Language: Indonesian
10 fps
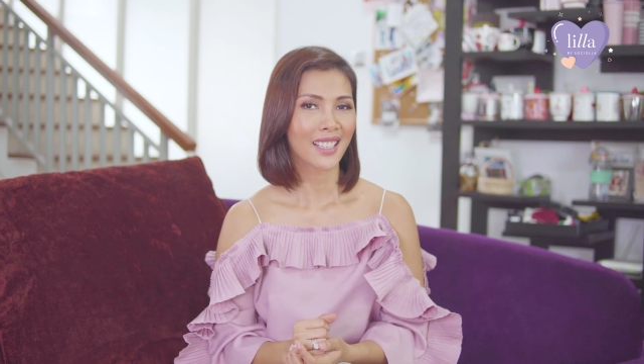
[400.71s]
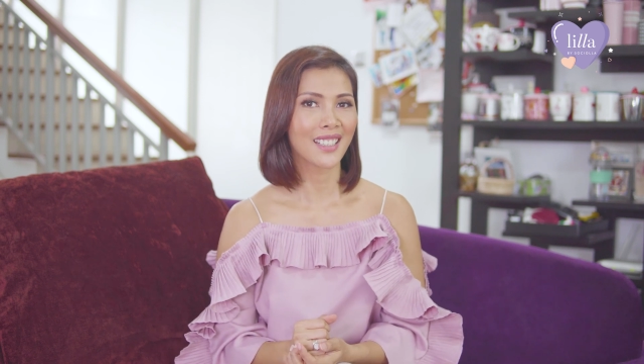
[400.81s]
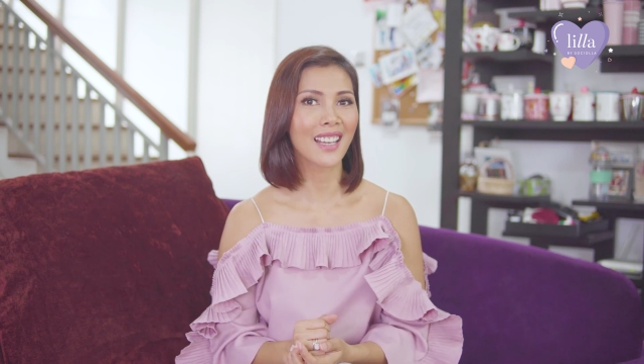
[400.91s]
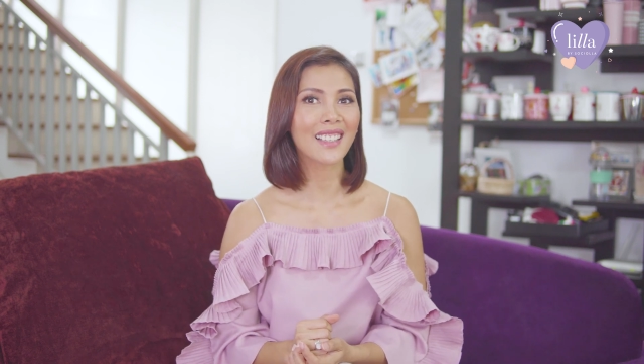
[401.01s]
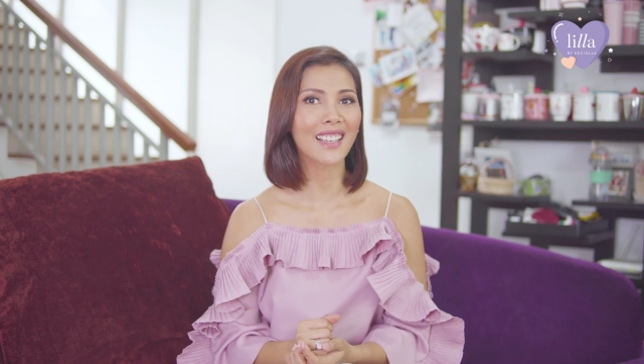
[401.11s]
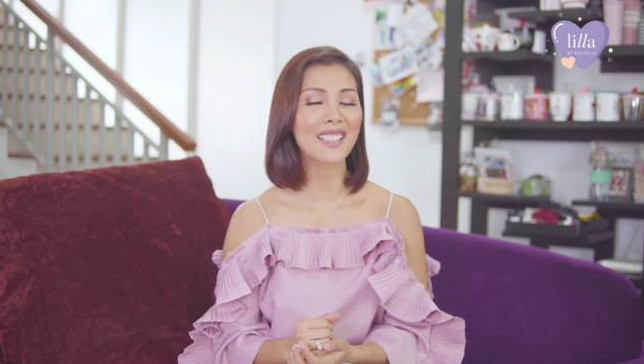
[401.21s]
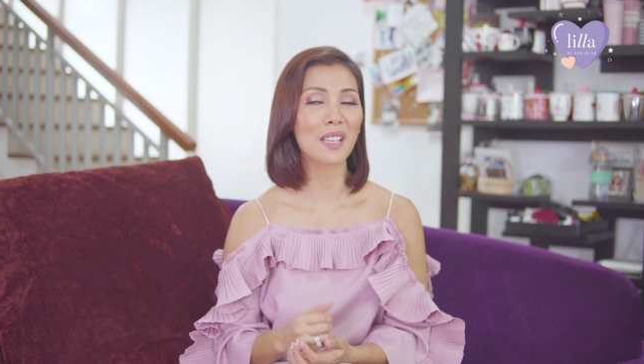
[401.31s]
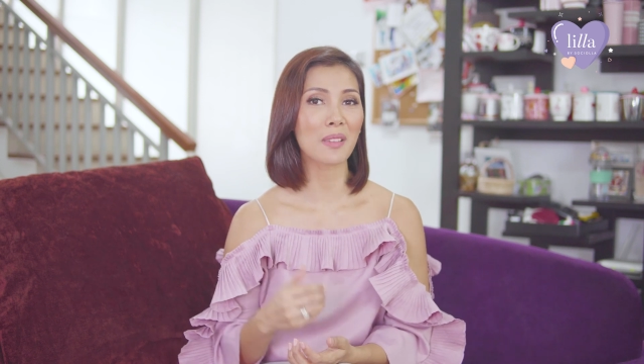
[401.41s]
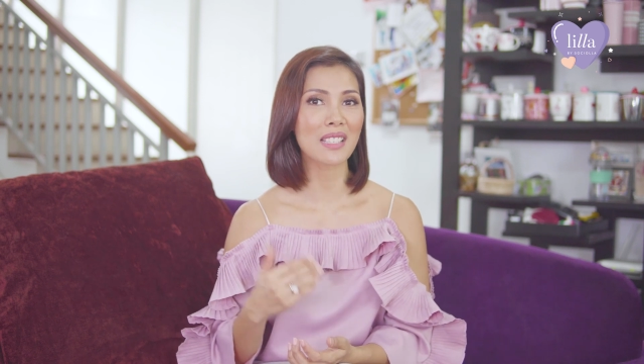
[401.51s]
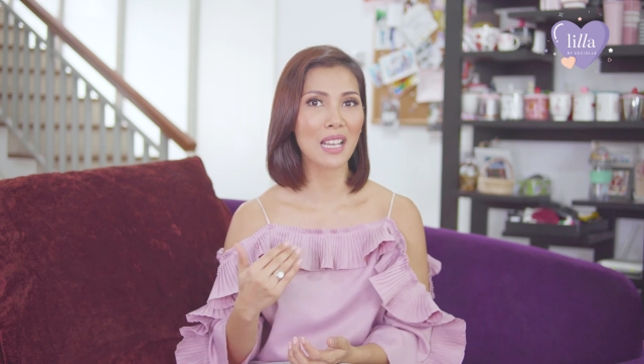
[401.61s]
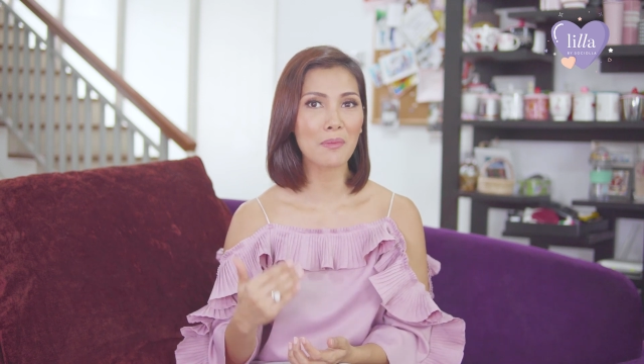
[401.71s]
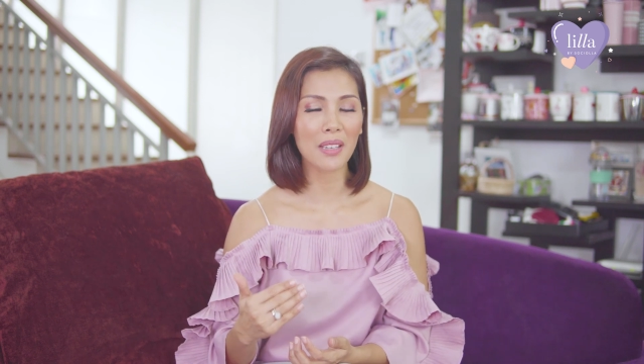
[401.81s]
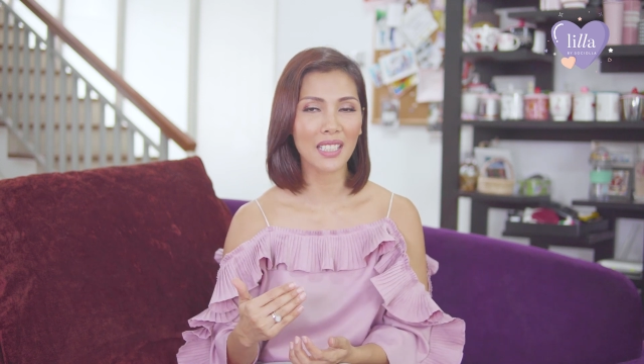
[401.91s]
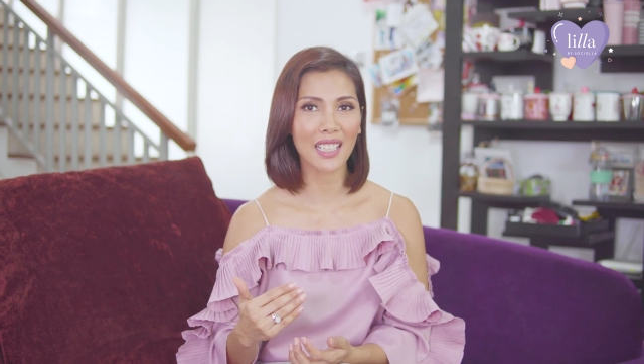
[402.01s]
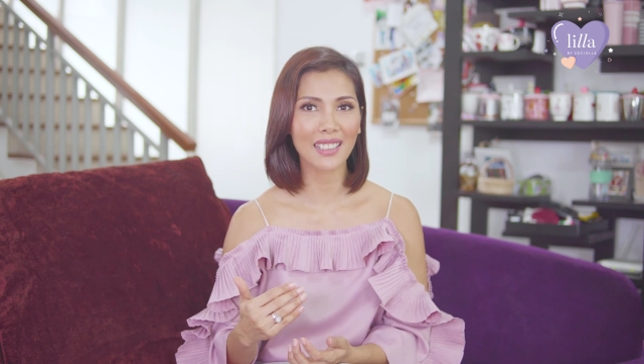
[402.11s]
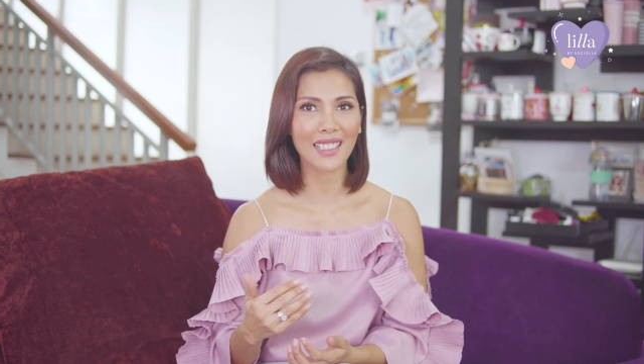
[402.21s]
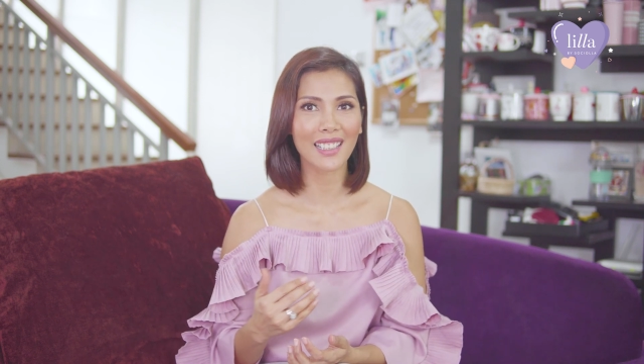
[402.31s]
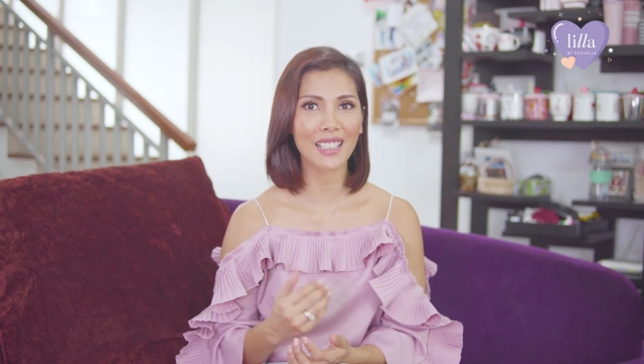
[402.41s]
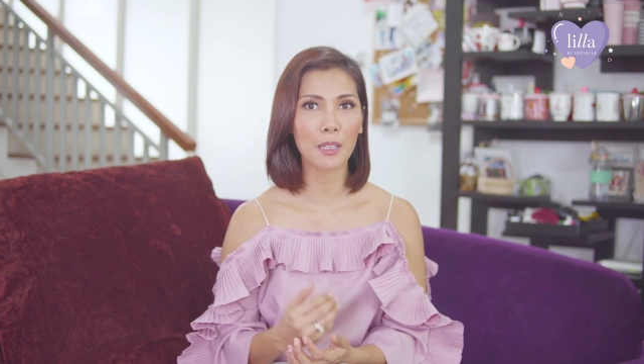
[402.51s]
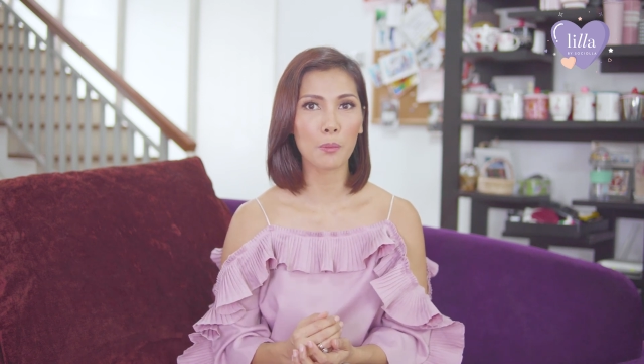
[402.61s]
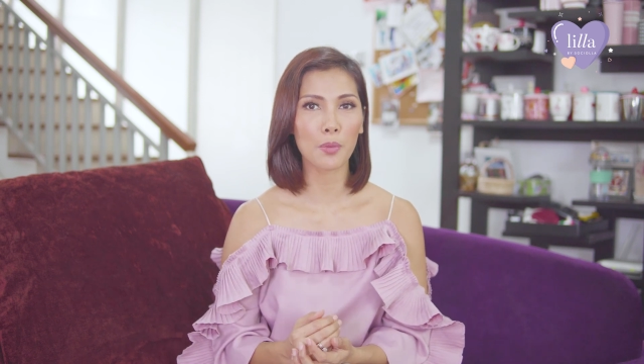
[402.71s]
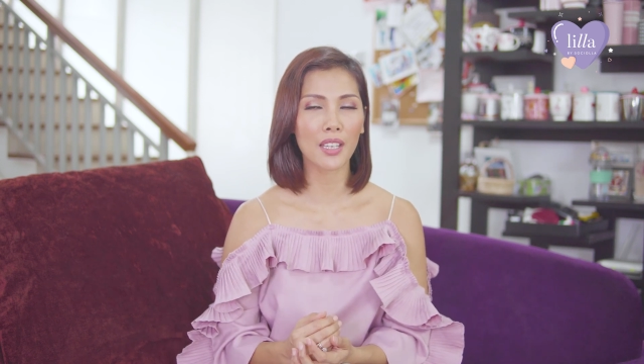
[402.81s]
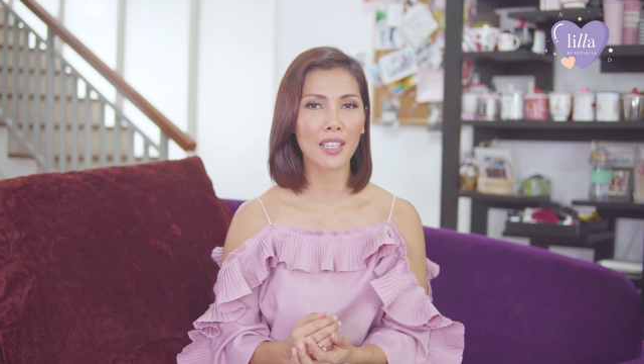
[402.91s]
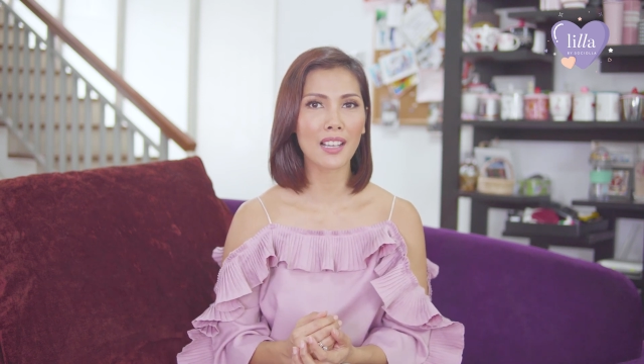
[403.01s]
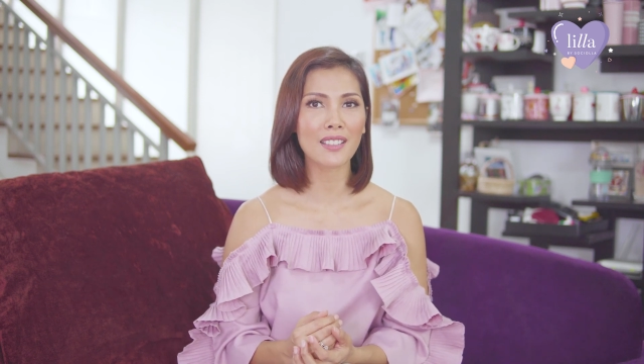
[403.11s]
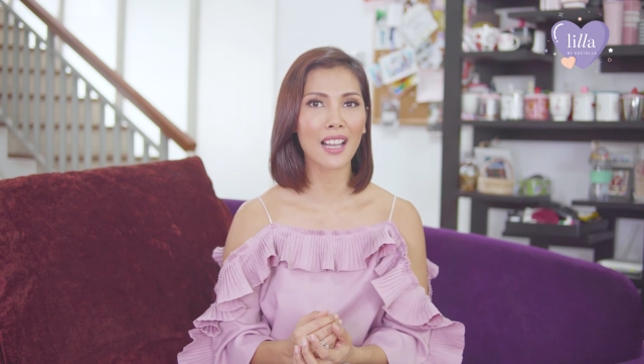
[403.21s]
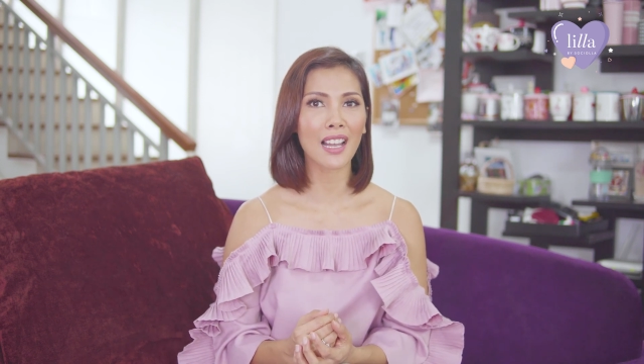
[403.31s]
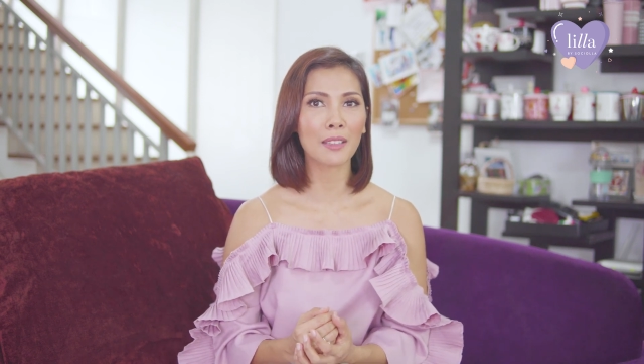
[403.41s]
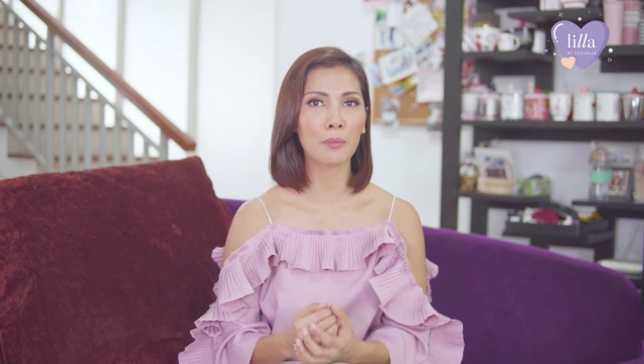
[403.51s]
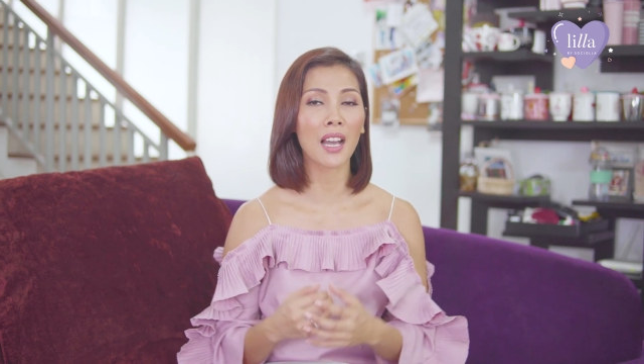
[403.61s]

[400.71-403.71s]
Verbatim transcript: Dan karena sama-sama nih kita adalah tipe yang sangat